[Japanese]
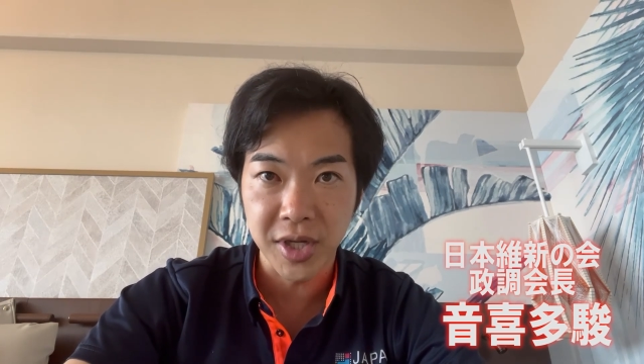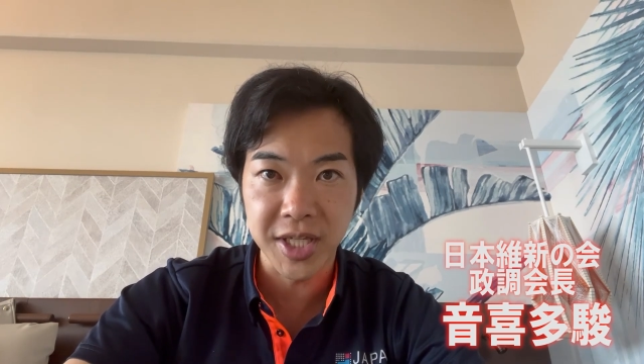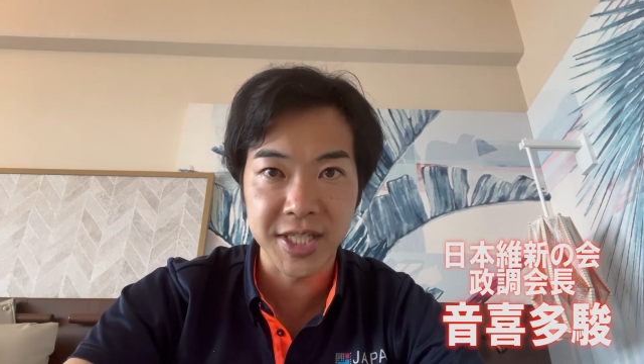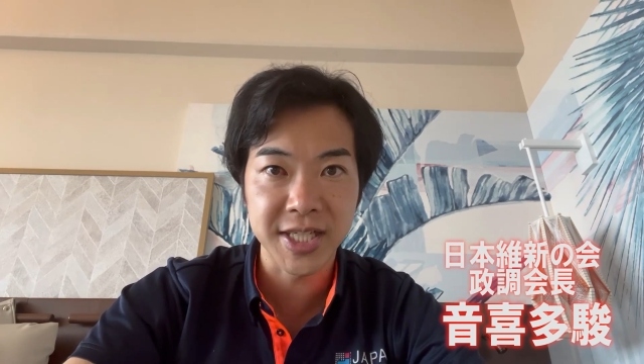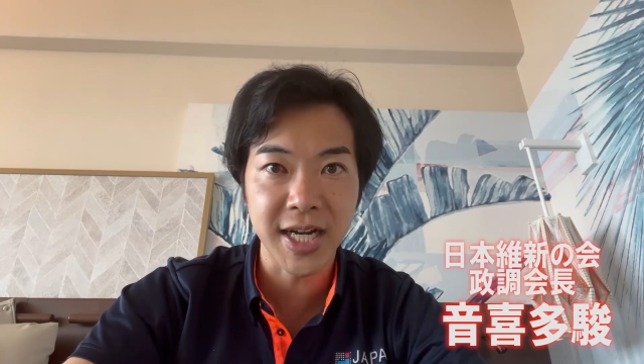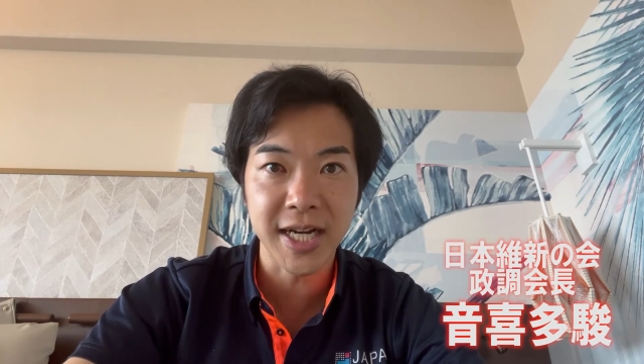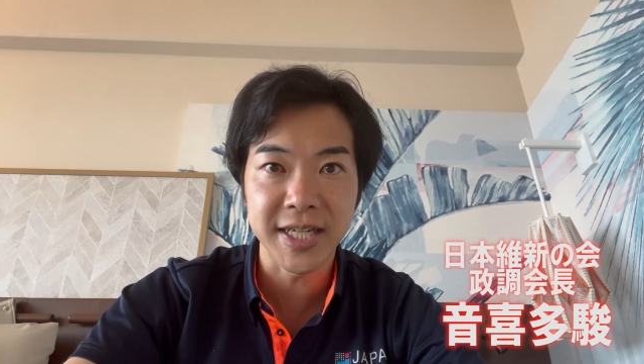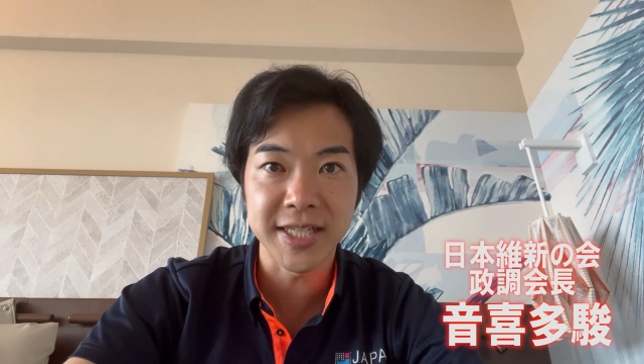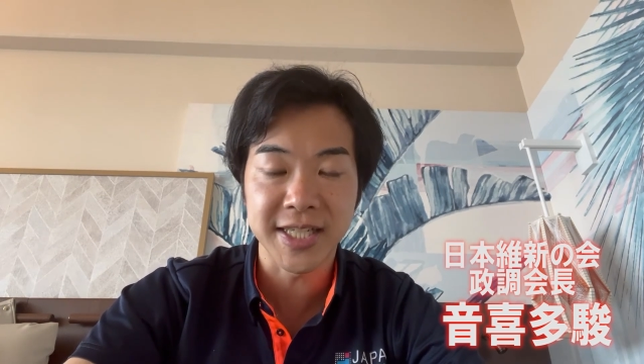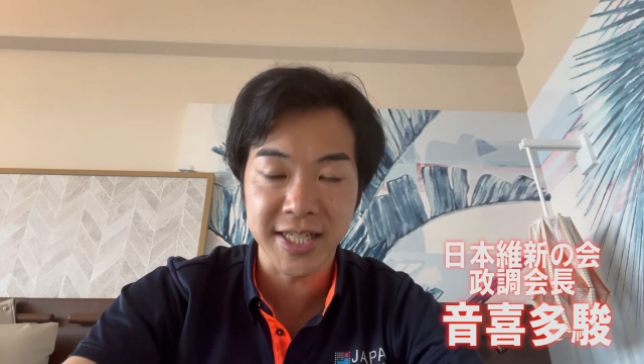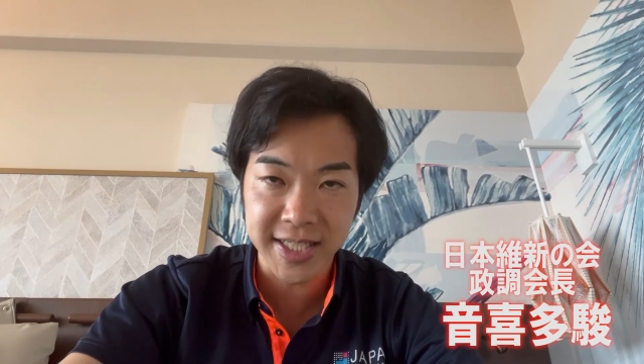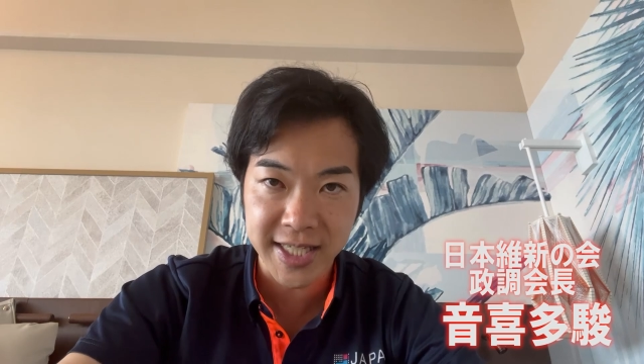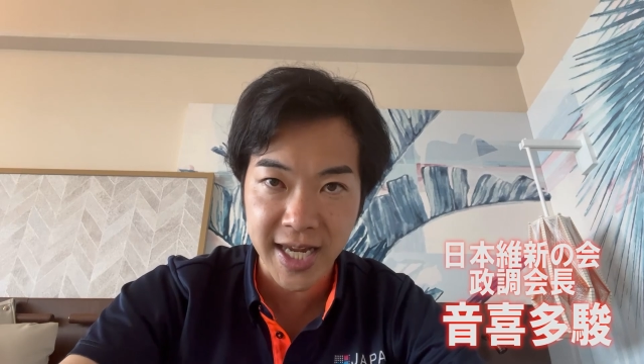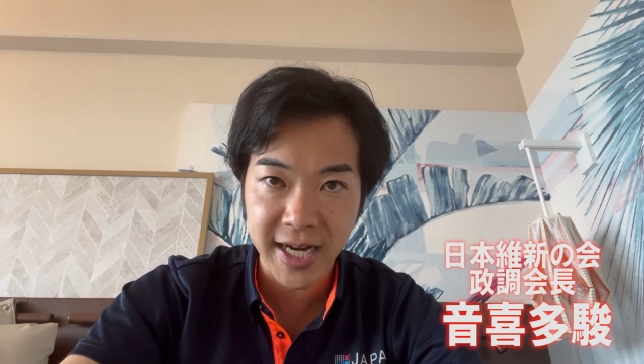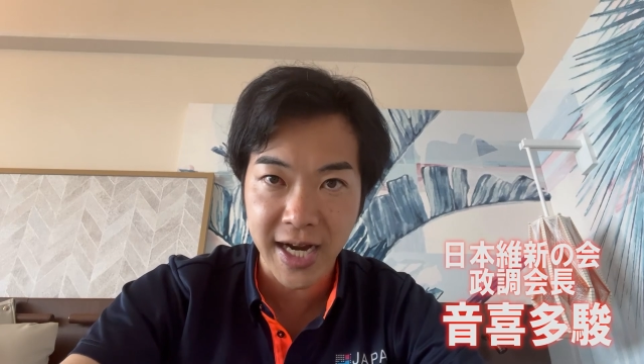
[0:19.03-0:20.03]
石垣市
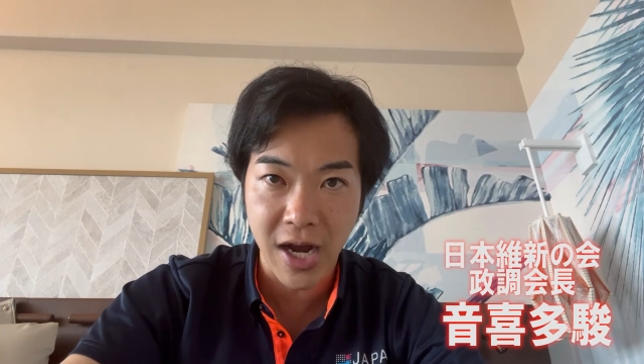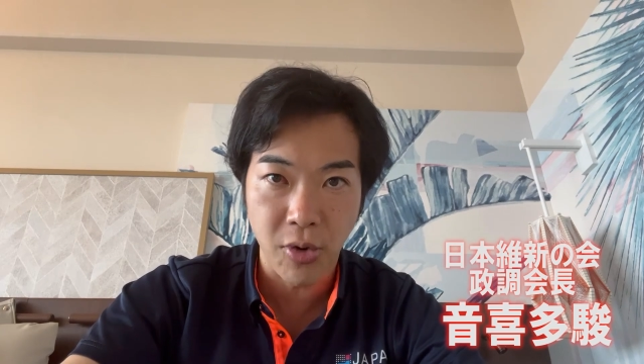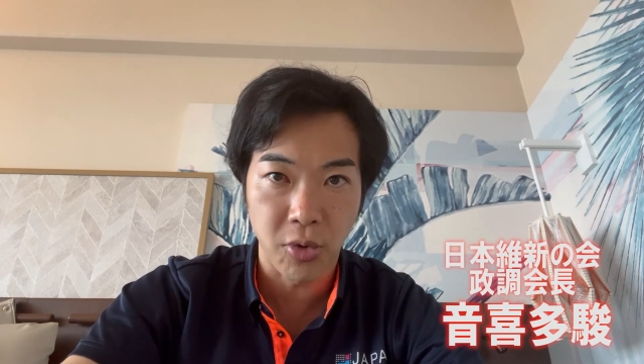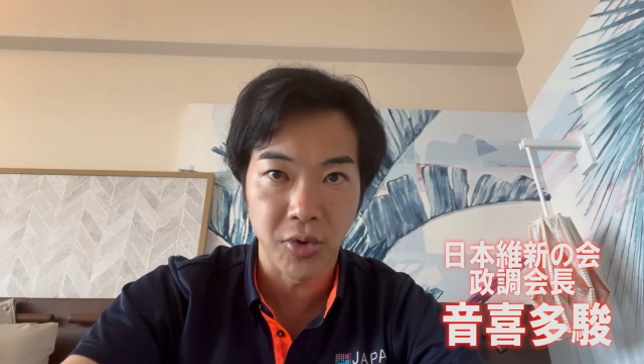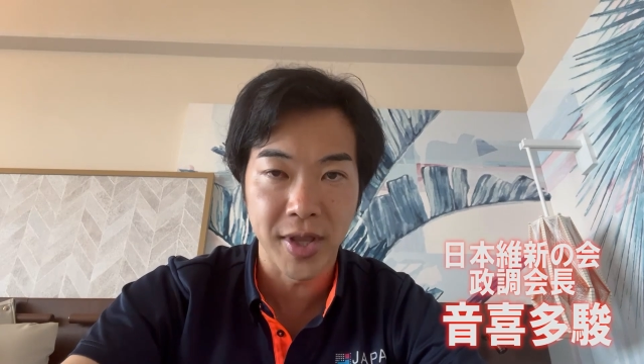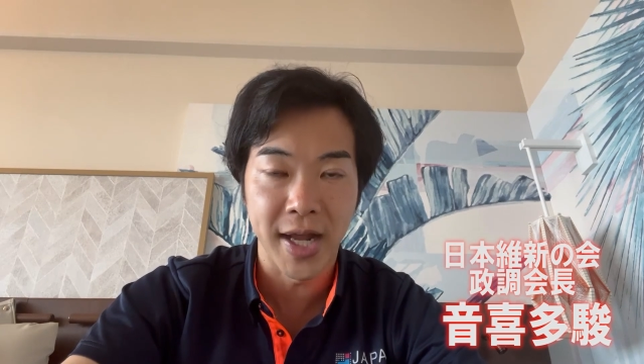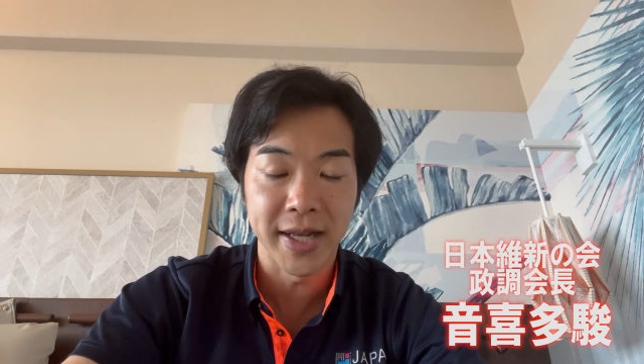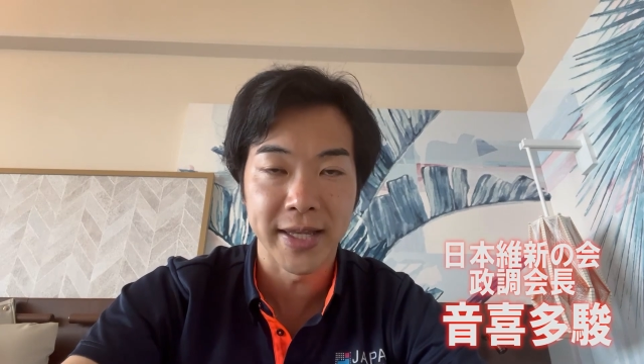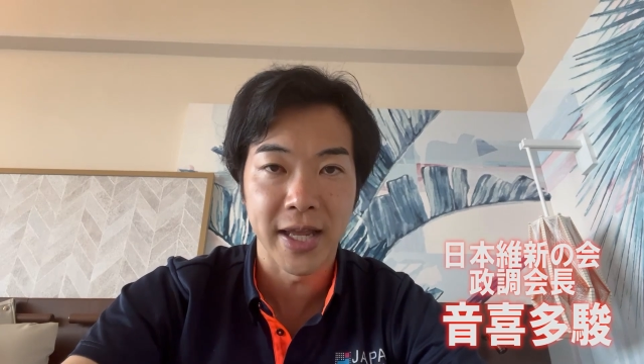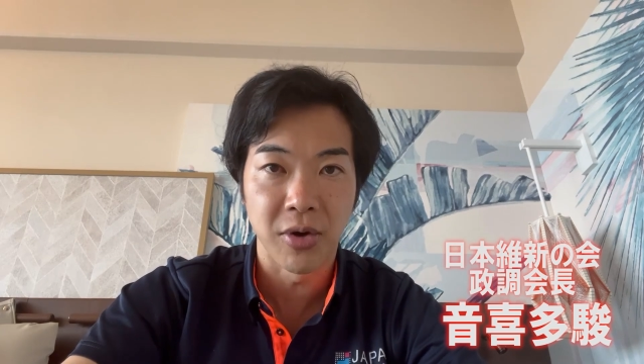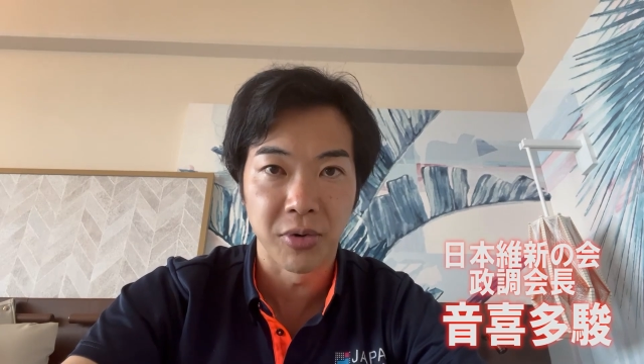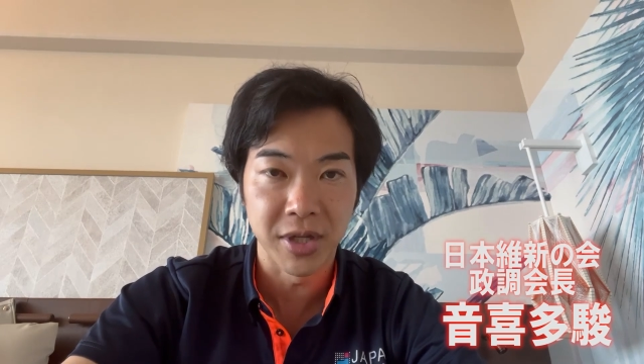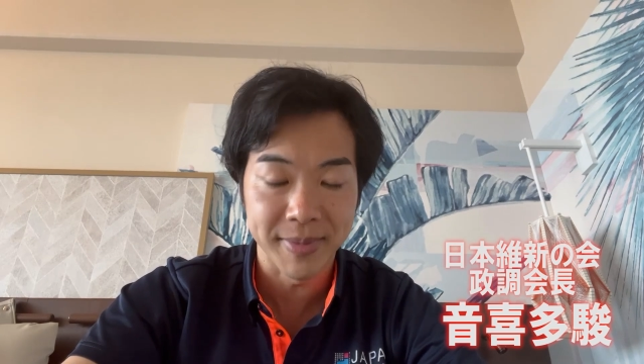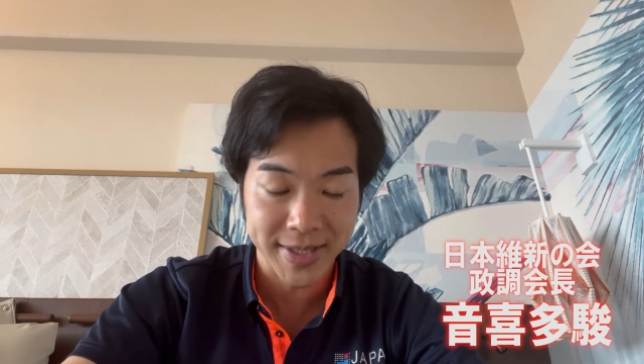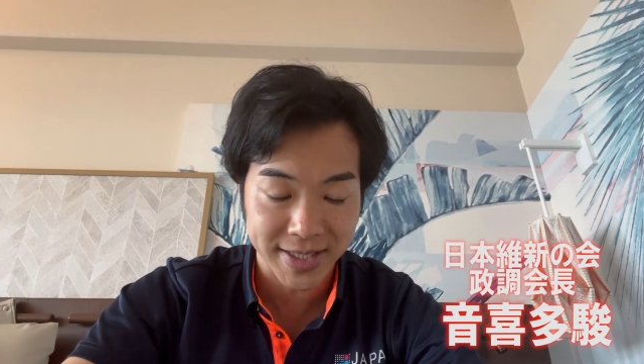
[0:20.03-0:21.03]
議選が行われて
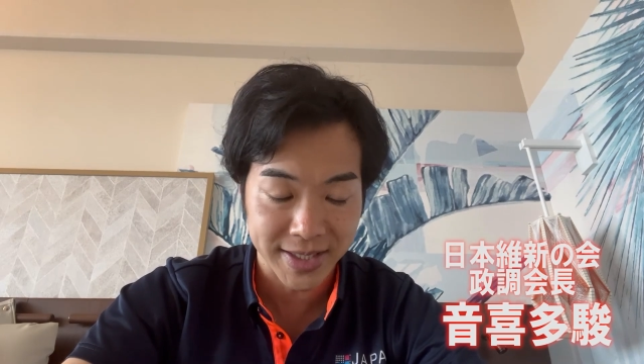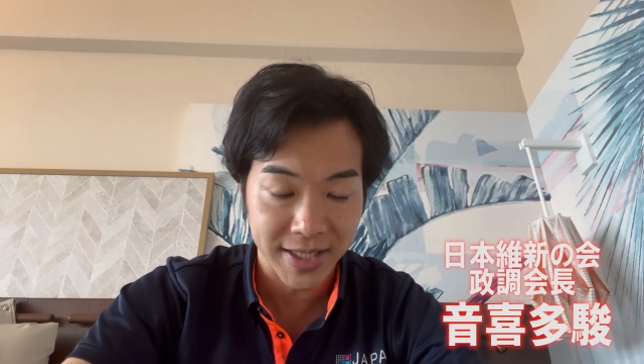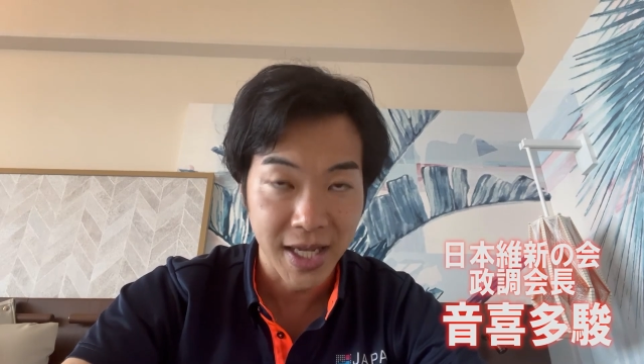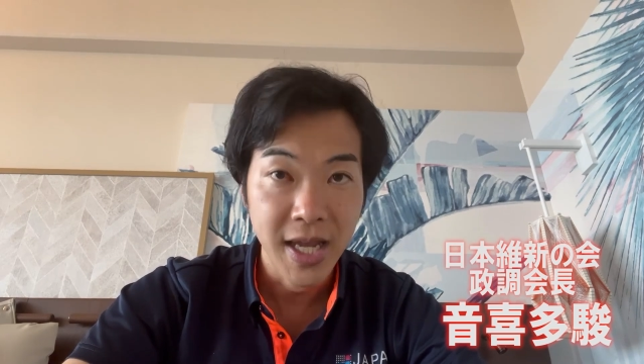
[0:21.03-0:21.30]
おります。